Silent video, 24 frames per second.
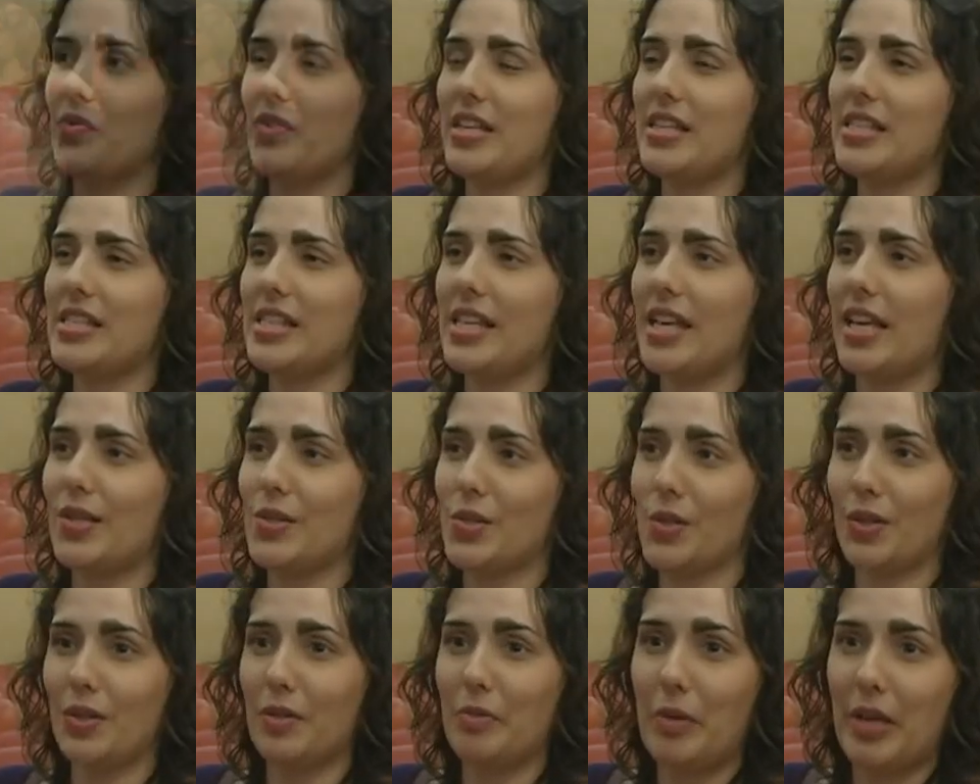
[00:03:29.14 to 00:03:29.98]
vai ser às
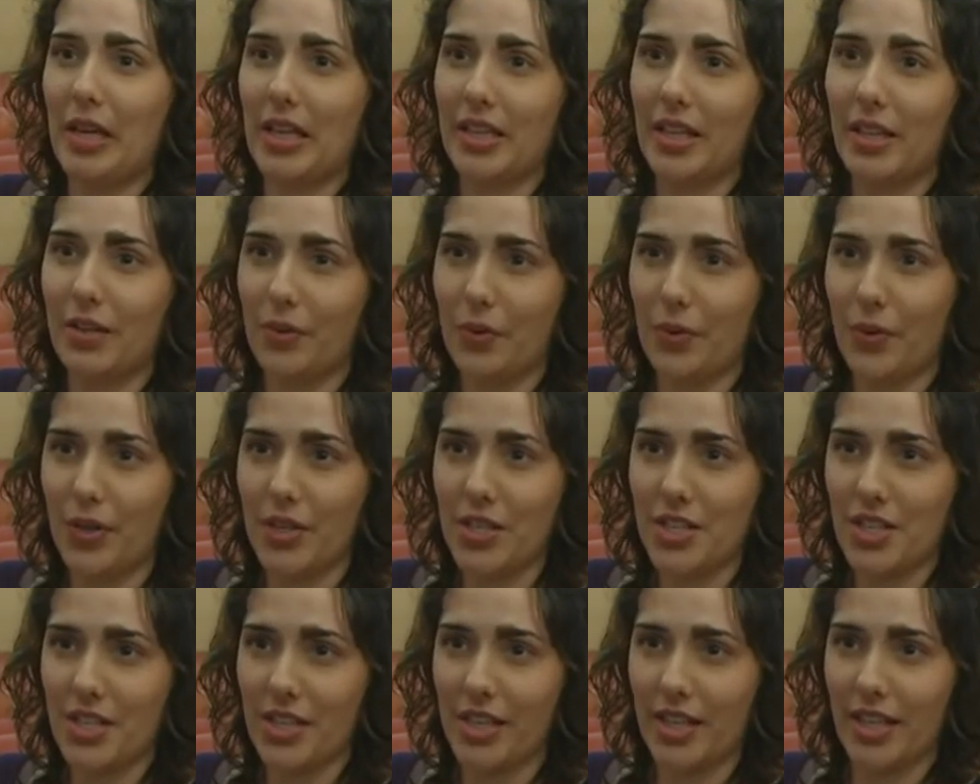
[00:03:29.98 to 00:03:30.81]
8h30 da
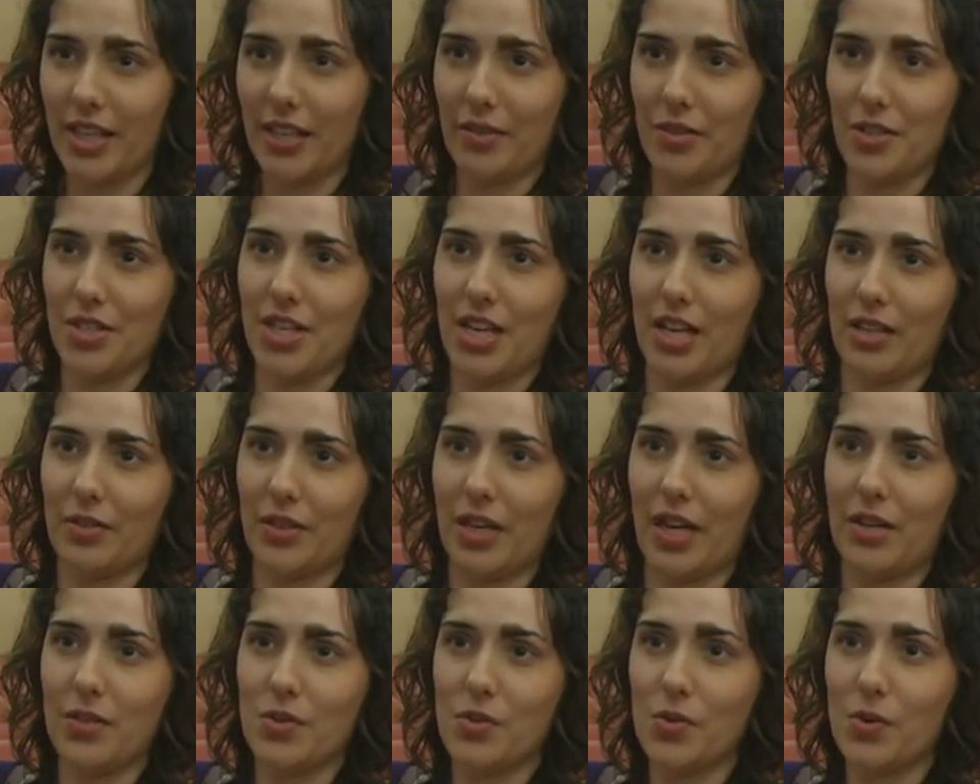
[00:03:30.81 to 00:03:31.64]
noite aqui no Teatro
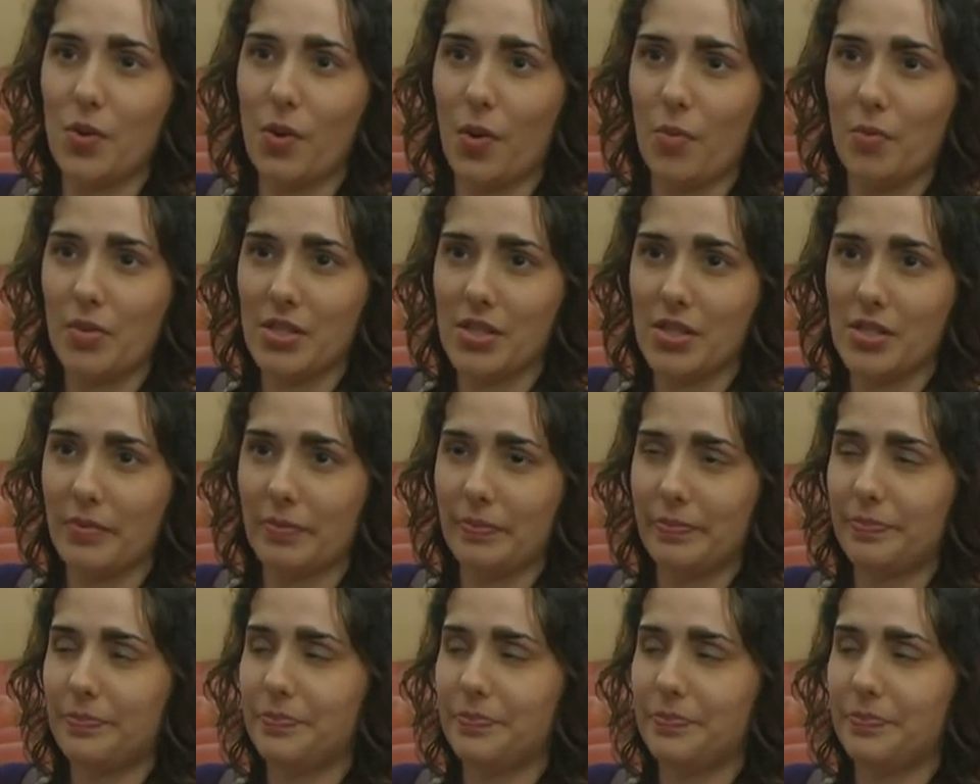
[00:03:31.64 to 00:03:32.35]
Carlos Gomes.